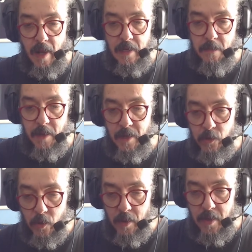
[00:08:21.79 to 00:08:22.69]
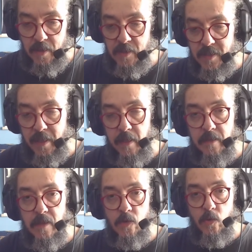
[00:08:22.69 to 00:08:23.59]
ali embaixo, ó,
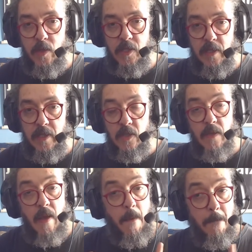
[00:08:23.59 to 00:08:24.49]
escritas duas linhas.